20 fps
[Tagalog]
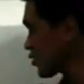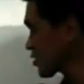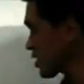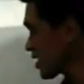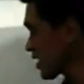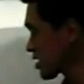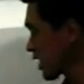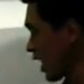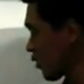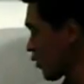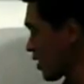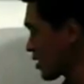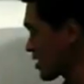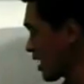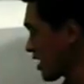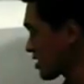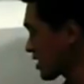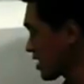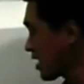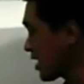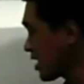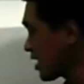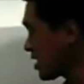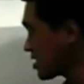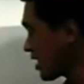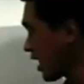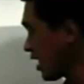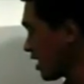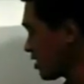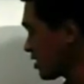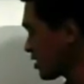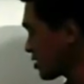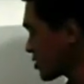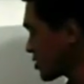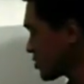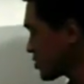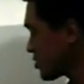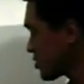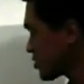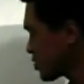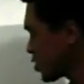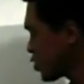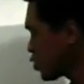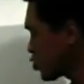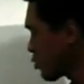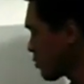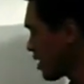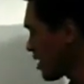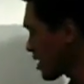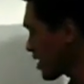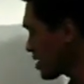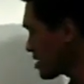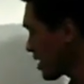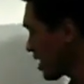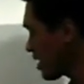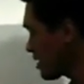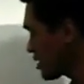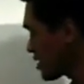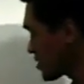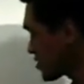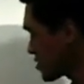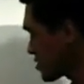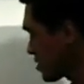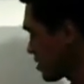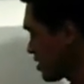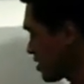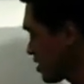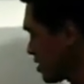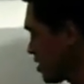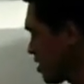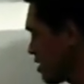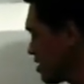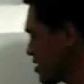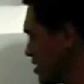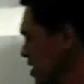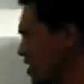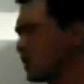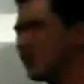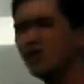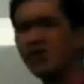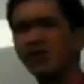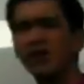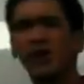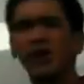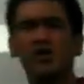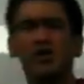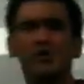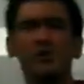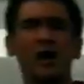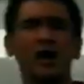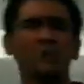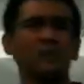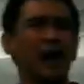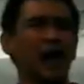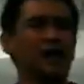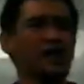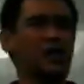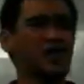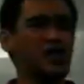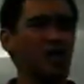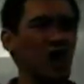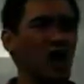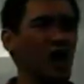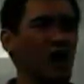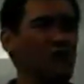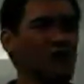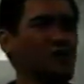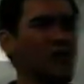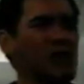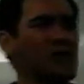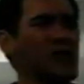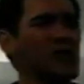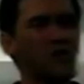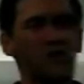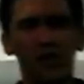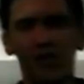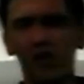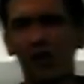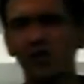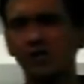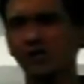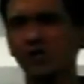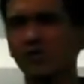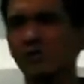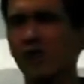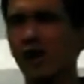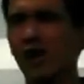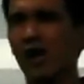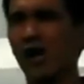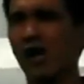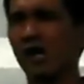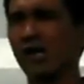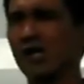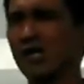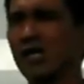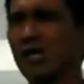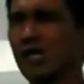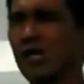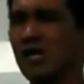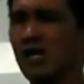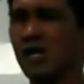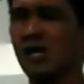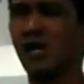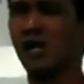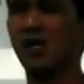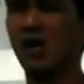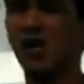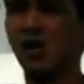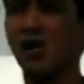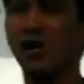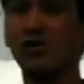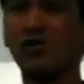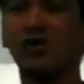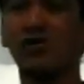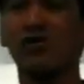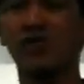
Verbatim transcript: yung tinatawag nating retailers. Sino itong mga retailers? Narinig nyo na yun, yung mga body shop, body works, yung mga, you know,